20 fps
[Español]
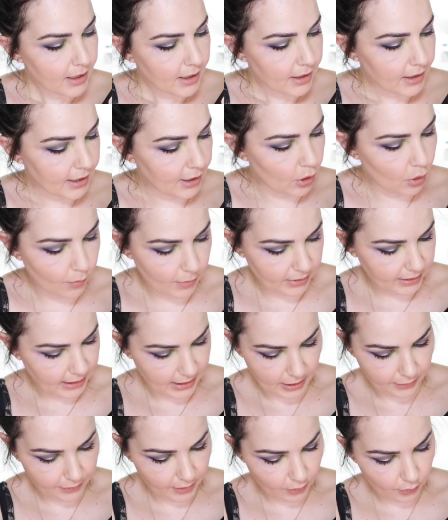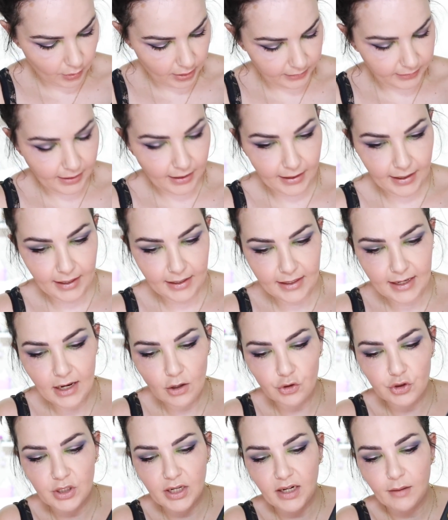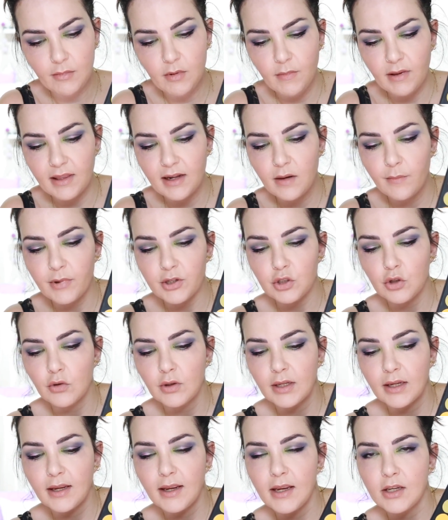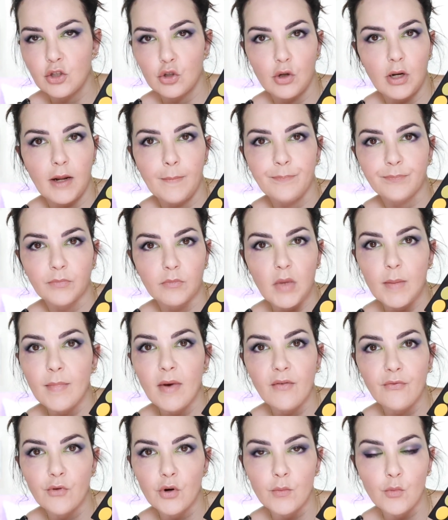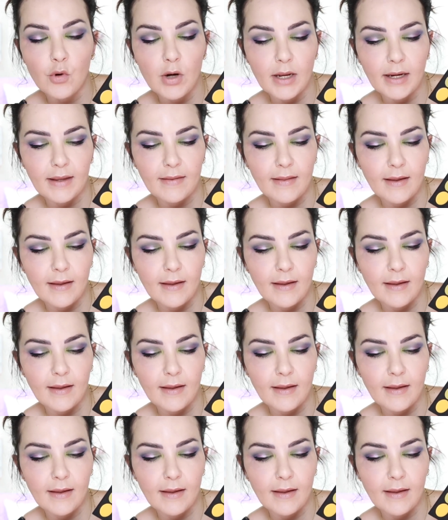Y los metalizados están genial, o sea que a mí me da la impresión de que es eso, la misma fórmula